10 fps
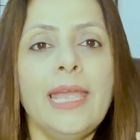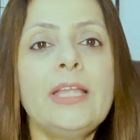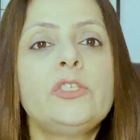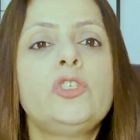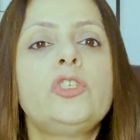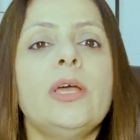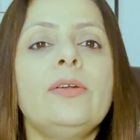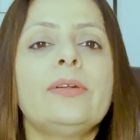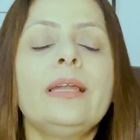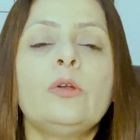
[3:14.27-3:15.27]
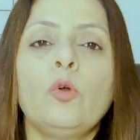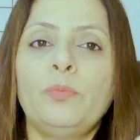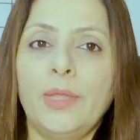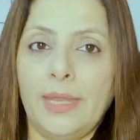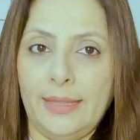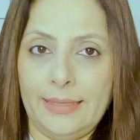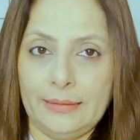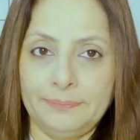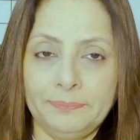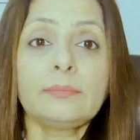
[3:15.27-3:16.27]
एक जनरल रूप दे देते
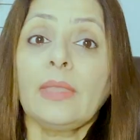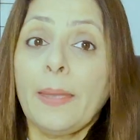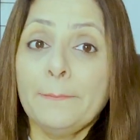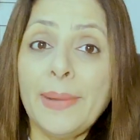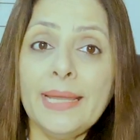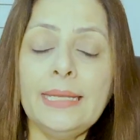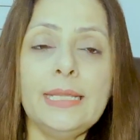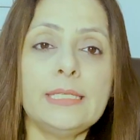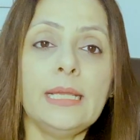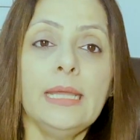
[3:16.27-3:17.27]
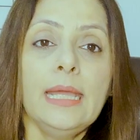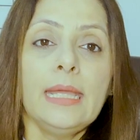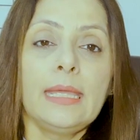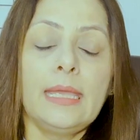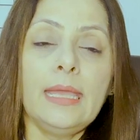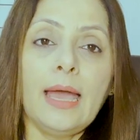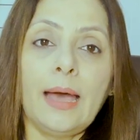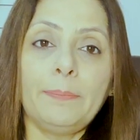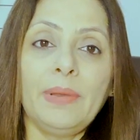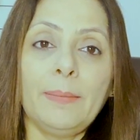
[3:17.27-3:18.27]
हैं मान लीजिए कि
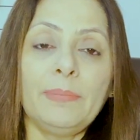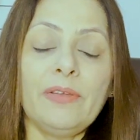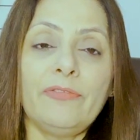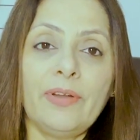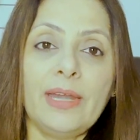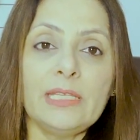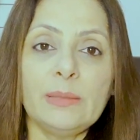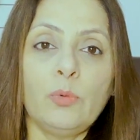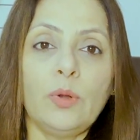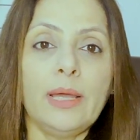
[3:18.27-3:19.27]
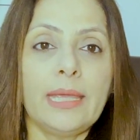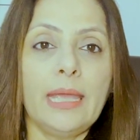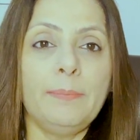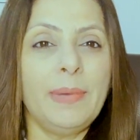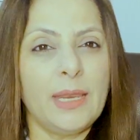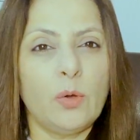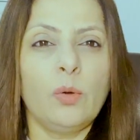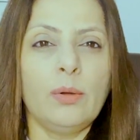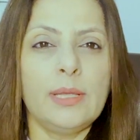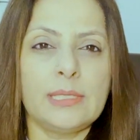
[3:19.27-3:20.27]
आपने अपने फ्रेंड से बोला कि मेरे
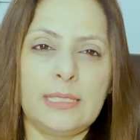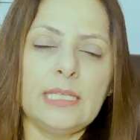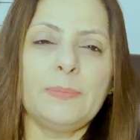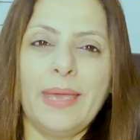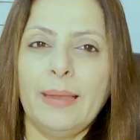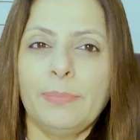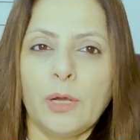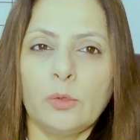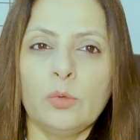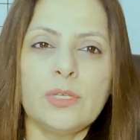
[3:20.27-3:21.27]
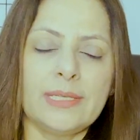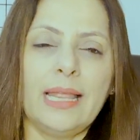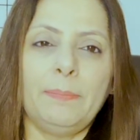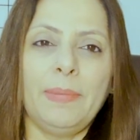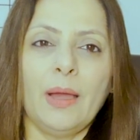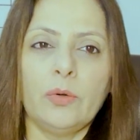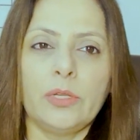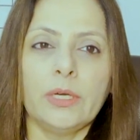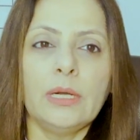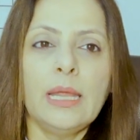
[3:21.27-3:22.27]
को इस चीज में हेल्प कर दो जस्ट हेल्प मी आउट
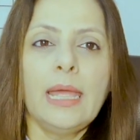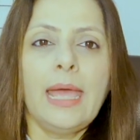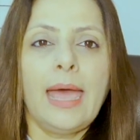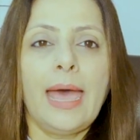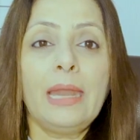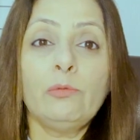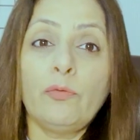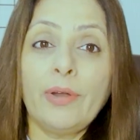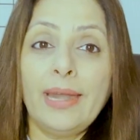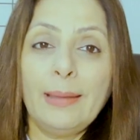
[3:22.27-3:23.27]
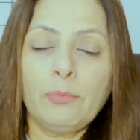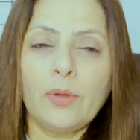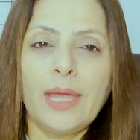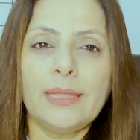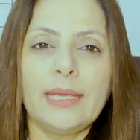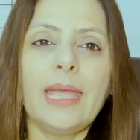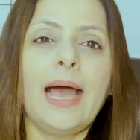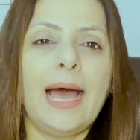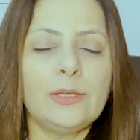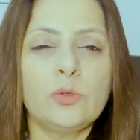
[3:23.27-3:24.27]
हियर एंड वो फ्रेंड आपको कहता है कि
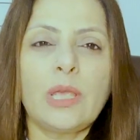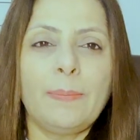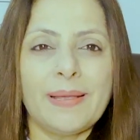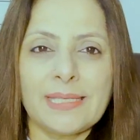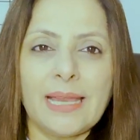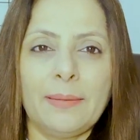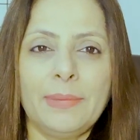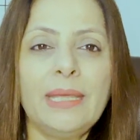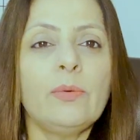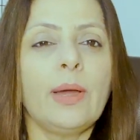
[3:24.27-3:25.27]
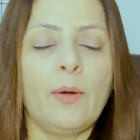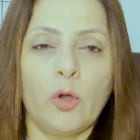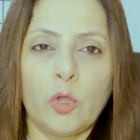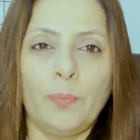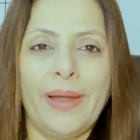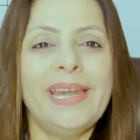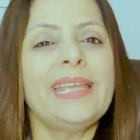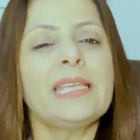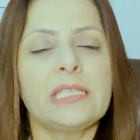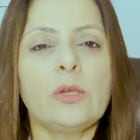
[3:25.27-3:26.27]
आज उसके पास टाइम नहीं है ऑक्यूपाइड है
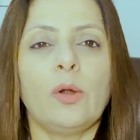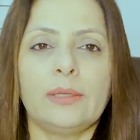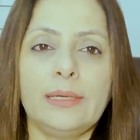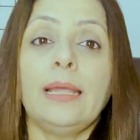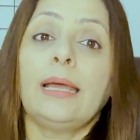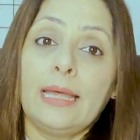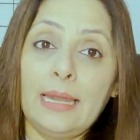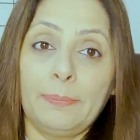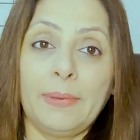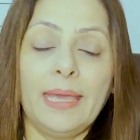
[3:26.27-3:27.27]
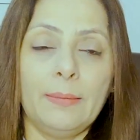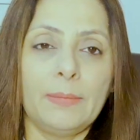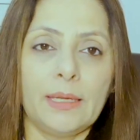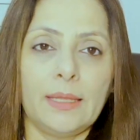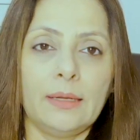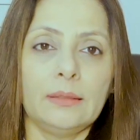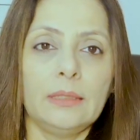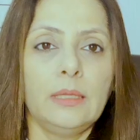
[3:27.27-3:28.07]
किसी और दिन या कल आपकी हेल्प कर देगा